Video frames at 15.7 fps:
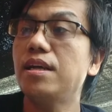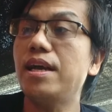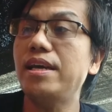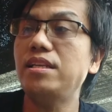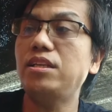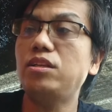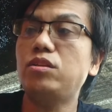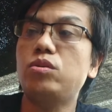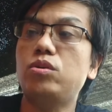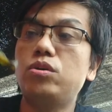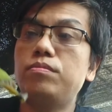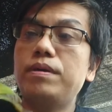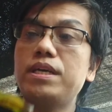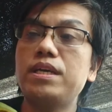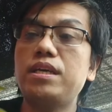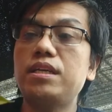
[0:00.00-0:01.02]
Kagaya nito, oh,
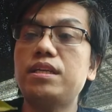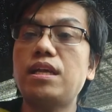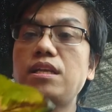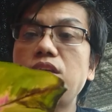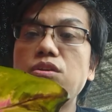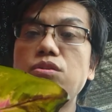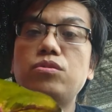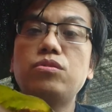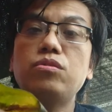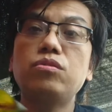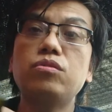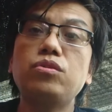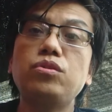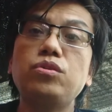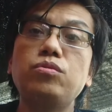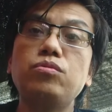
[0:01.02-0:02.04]
makikita ninyo
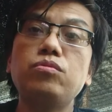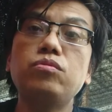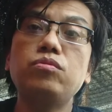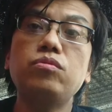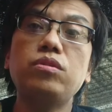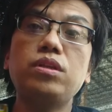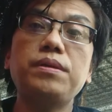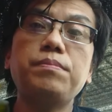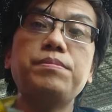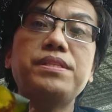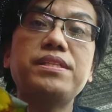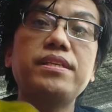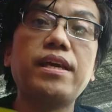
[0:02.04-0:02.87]
yung leaves